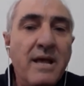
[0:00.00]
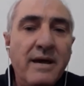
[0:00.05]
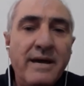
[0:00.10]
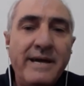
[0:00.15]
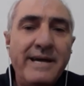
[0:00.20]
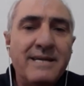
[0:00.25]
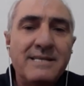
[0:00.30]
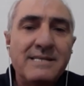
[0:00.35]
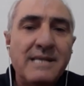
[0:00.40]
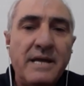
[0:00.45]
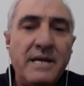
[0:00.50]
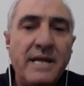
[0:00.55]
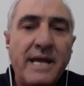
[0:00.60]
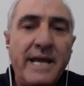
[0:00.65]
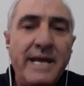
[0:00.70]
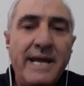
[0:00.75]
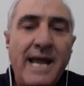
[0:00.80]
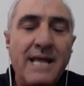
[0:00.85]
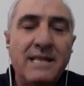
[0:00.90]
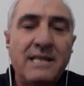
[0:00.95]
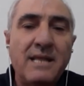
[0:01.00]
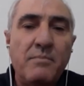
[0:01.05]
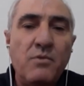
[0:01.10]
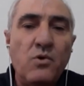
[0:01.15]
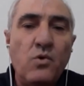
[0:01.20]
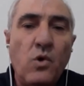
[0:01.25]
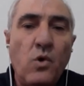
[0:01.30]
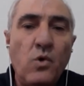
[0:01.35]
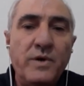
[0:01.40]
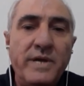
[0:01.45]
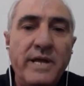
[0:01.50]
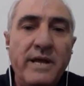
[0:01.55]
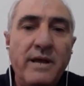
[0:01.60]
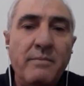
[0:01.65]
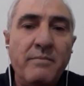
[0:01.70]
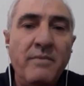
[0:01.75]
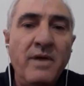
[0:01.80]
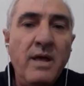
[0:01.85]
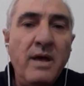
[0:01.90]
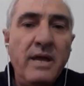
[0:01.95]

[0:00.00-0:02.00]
غير صادقين حتى بوعودهم،